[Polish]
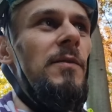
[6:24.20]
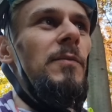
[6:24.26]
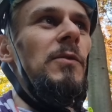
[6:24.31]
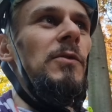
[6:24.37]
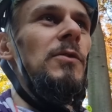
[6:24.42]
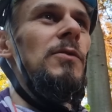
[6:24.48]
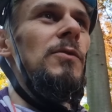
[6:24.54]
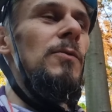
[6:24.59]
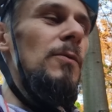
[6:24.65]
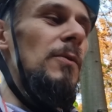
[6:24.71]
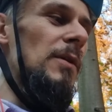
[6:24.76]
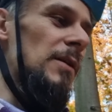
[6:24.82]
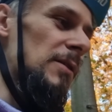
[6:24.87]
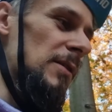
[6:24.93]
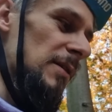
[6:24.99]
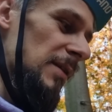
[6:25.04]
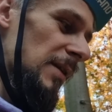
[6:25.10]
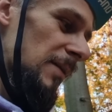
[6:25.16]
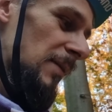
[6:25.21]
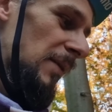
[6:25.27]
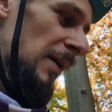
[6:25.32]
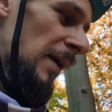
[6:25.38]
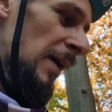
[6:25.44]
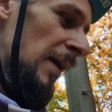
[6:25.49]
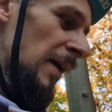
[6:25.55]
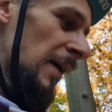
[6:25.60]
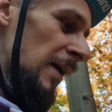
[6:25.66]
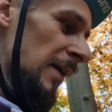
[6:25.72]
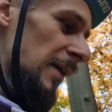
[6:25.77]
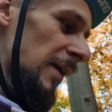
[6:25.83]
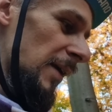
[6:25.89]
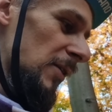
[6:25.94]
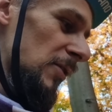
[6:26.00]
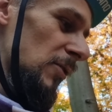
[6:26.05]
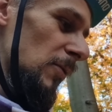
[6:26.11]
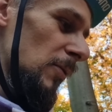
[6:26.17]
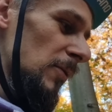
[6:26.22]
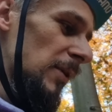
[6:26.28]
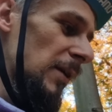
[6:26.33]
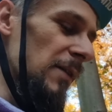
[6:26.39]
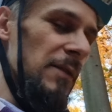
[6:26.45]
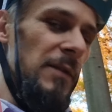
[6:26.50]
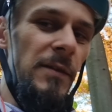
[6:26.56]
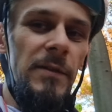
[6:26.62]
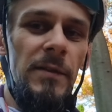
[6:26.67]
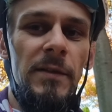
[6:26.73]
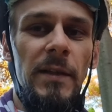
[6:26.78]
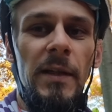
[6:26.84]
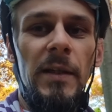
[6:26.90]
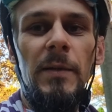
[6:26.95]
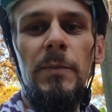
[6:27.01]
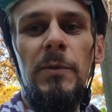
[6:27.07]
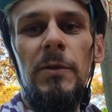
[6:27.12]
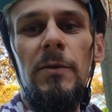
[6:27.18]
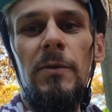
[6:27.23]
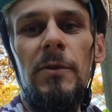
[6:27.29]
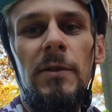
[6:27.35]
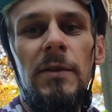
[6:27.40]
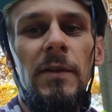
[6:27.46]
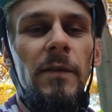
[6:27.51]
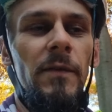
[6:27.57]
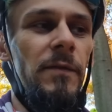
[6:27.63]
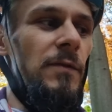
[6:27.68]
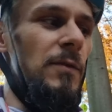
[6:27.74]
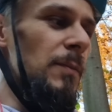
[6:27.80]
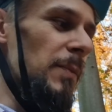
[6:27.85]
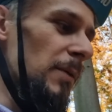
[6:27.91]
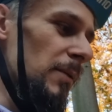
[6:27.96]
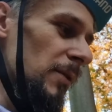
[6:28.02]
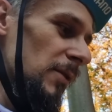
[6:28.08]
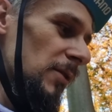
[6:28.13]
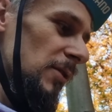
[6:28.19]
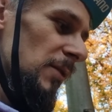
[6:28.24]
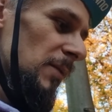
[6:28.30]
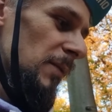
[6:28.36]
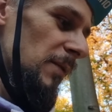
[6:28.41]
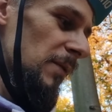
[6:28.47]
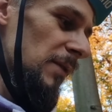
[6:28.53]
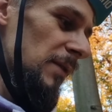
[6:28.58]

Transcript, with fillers: no może z górki czasami jak się uda, więc takie przełożenia w zupełności mi